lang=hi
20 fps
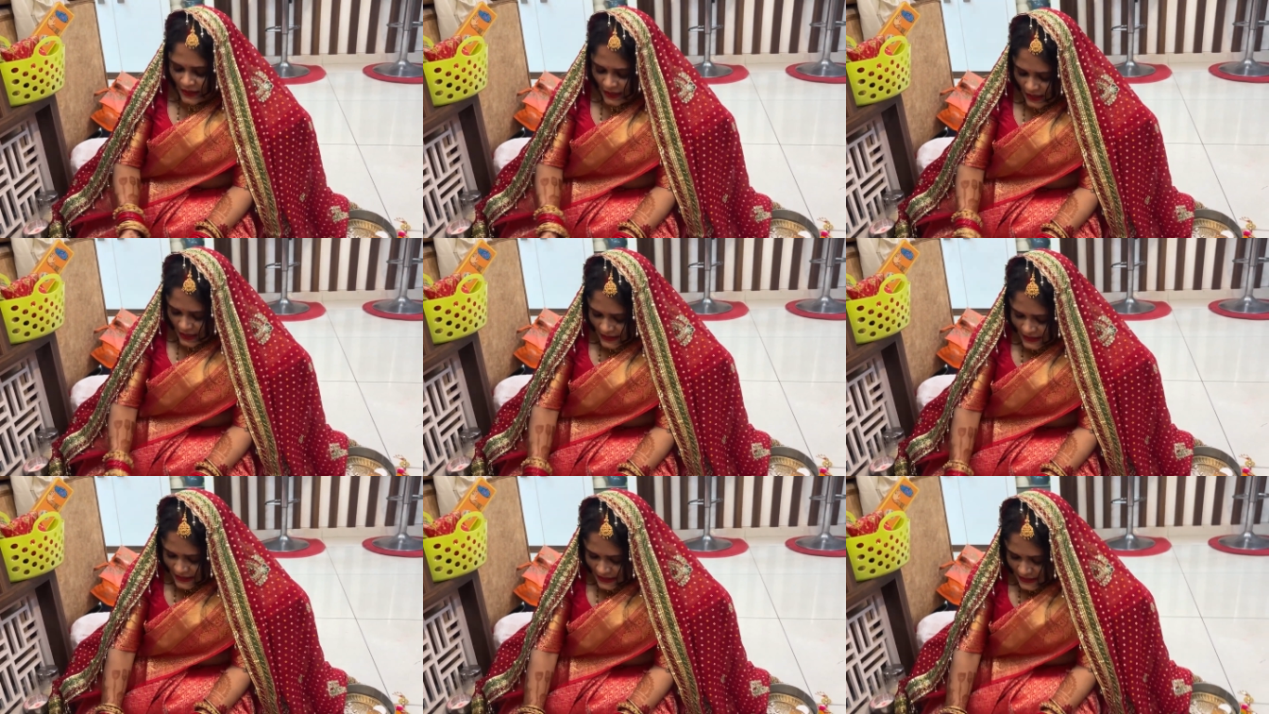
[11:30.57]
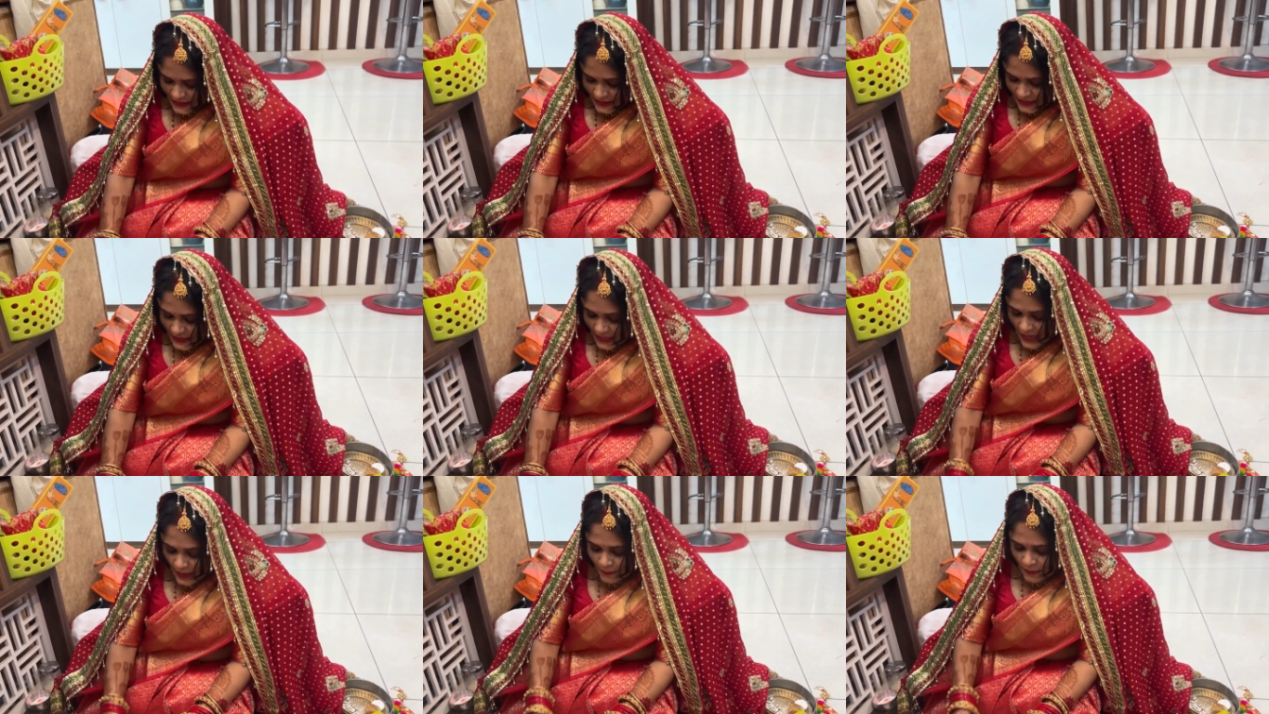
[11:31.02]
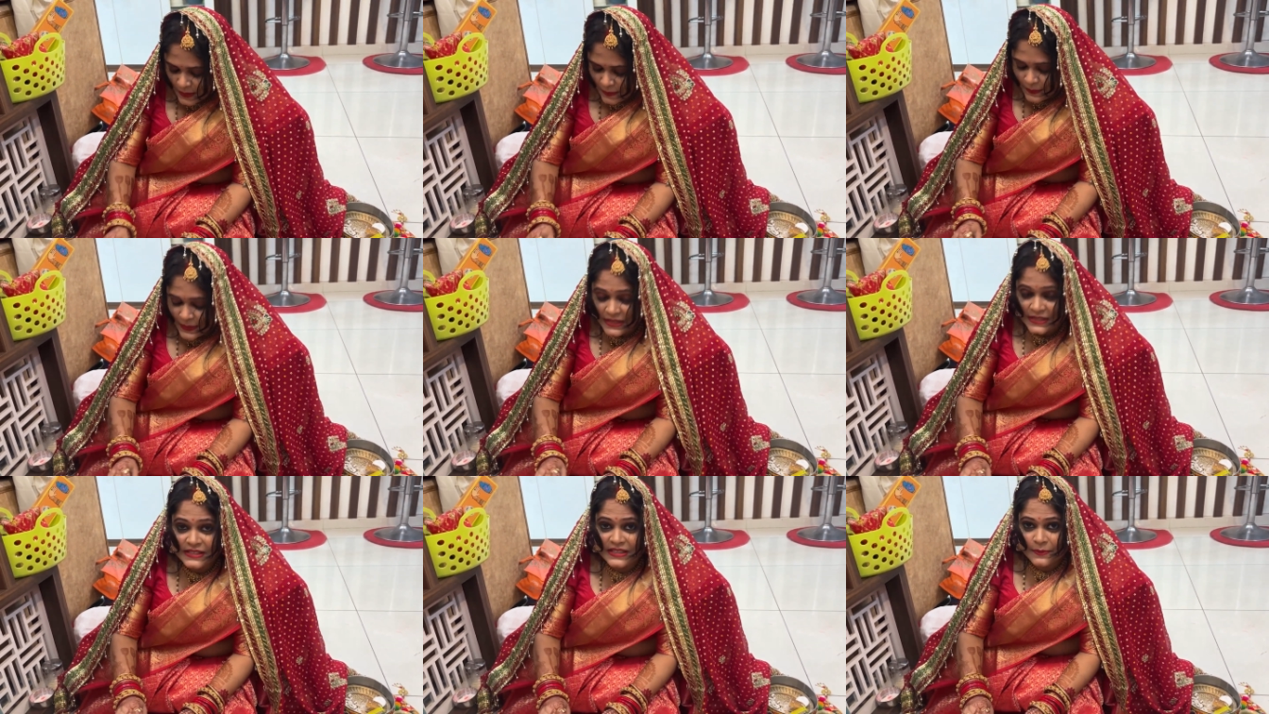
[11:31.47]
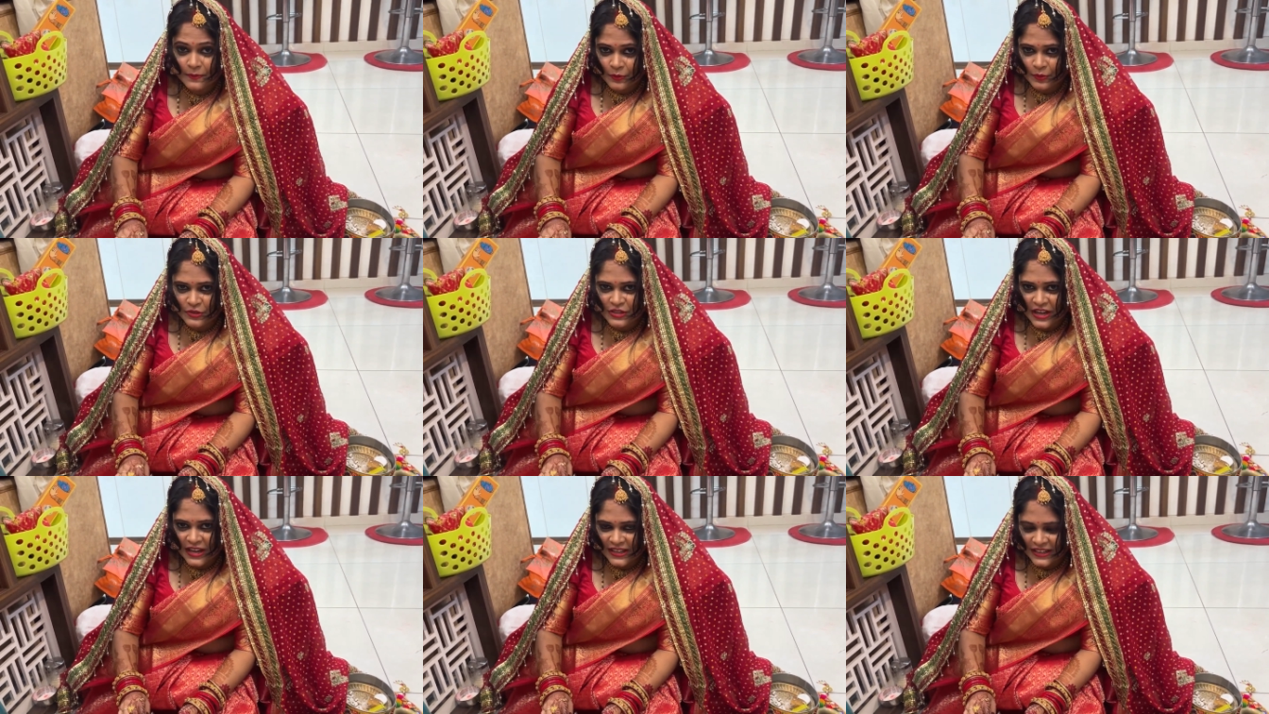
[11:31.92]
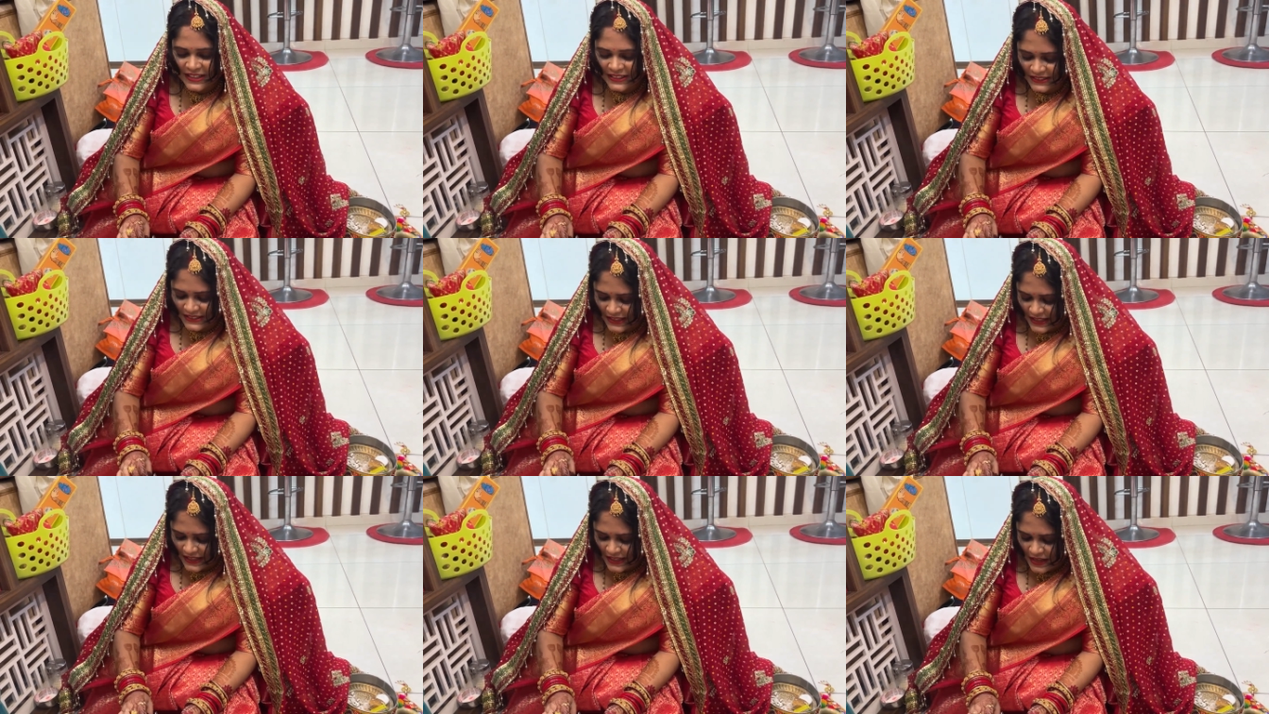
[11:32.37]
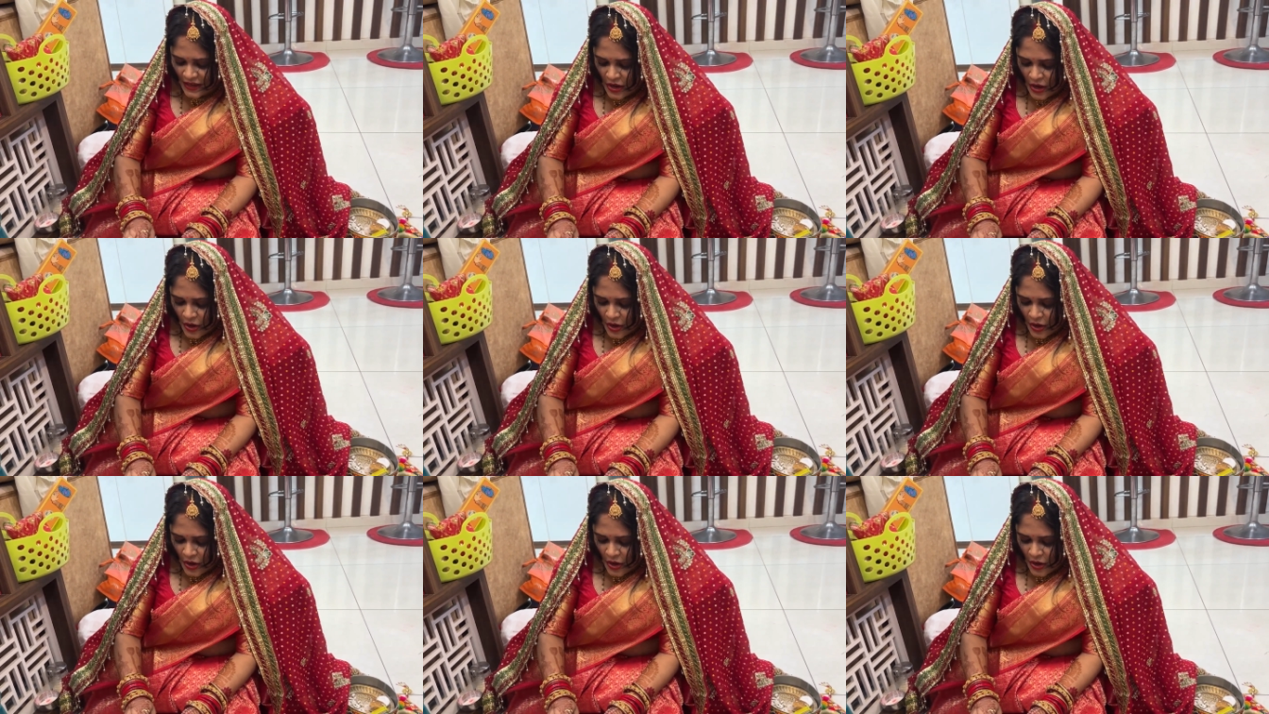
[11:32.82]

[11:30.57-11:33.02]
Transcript: अच्छे से यहाँ पे मन से पूजा करते हैं